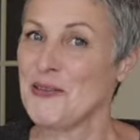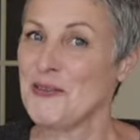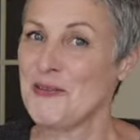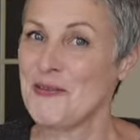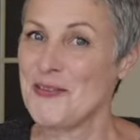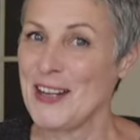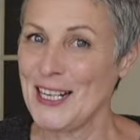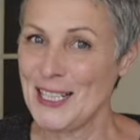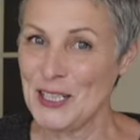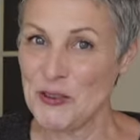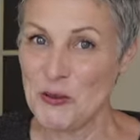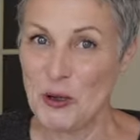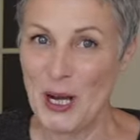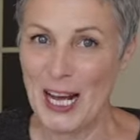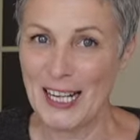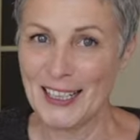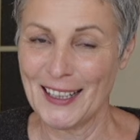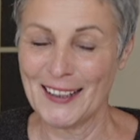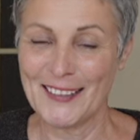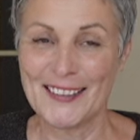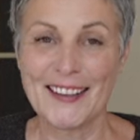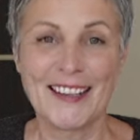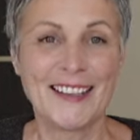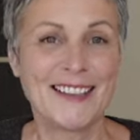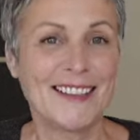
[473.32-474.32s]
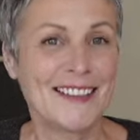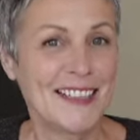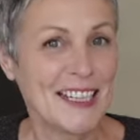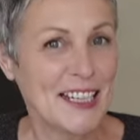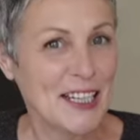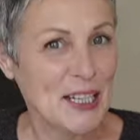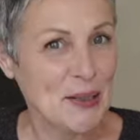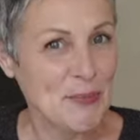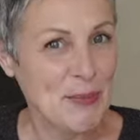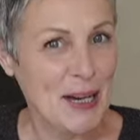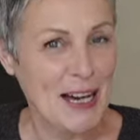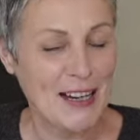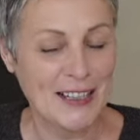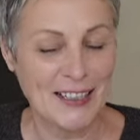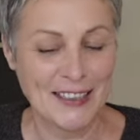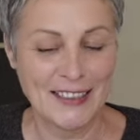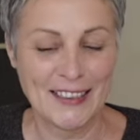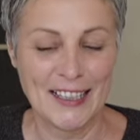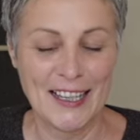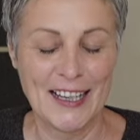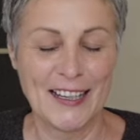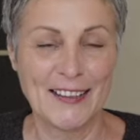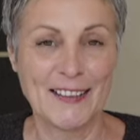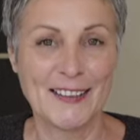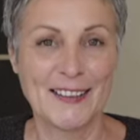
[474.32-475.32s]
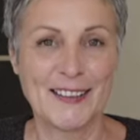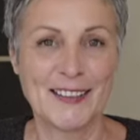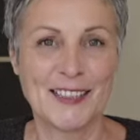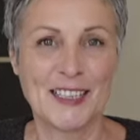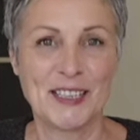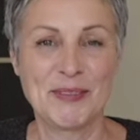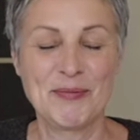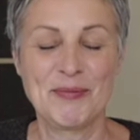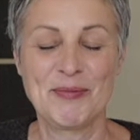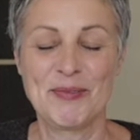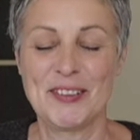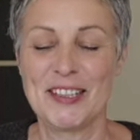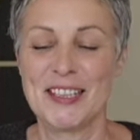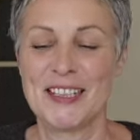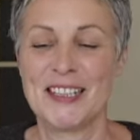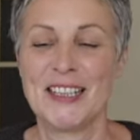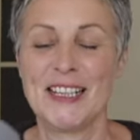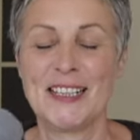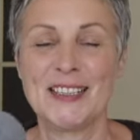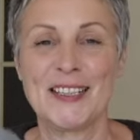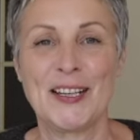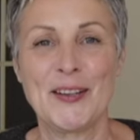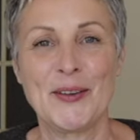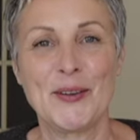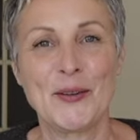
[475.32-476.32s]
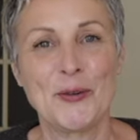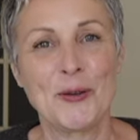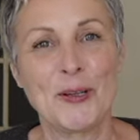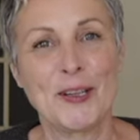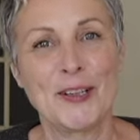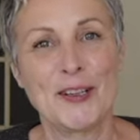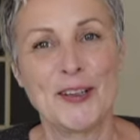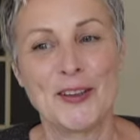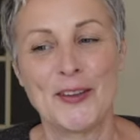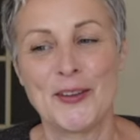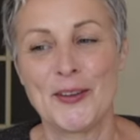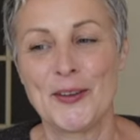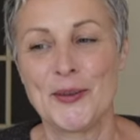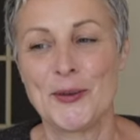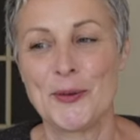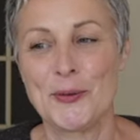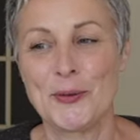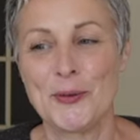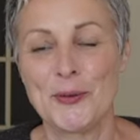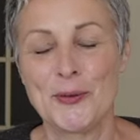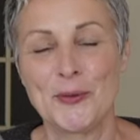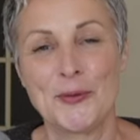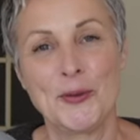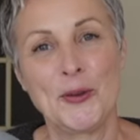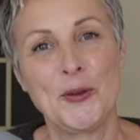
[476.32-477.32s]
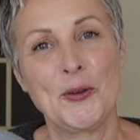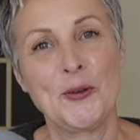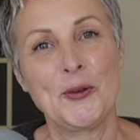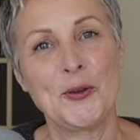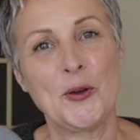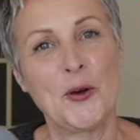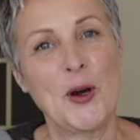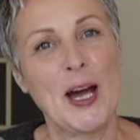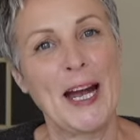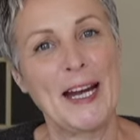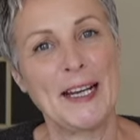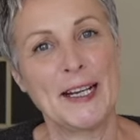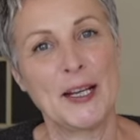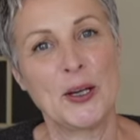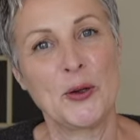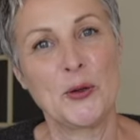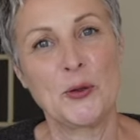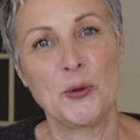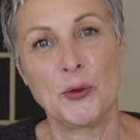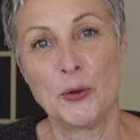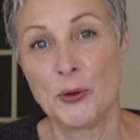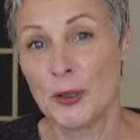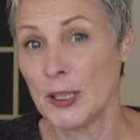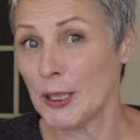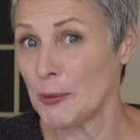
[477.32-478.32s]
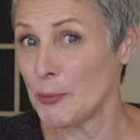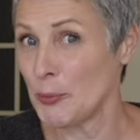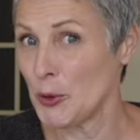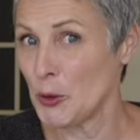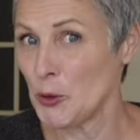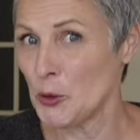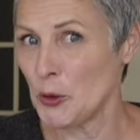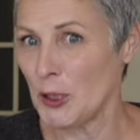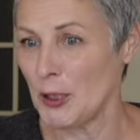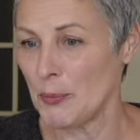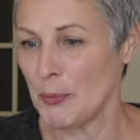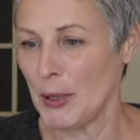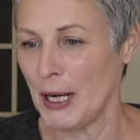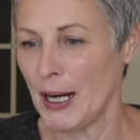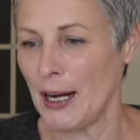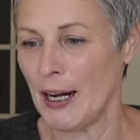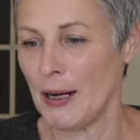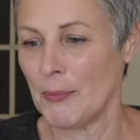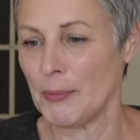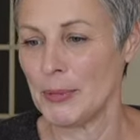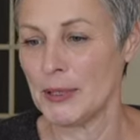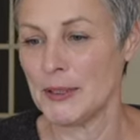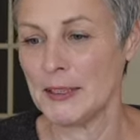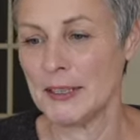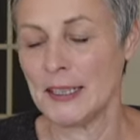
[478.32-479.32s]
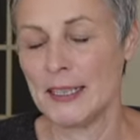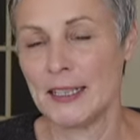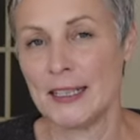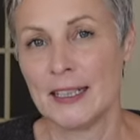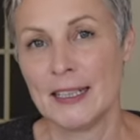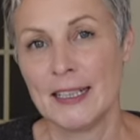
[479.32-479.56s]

Wenn du alles richtig gemacht hast, dann solltest du so eine Kugel Pulp haben.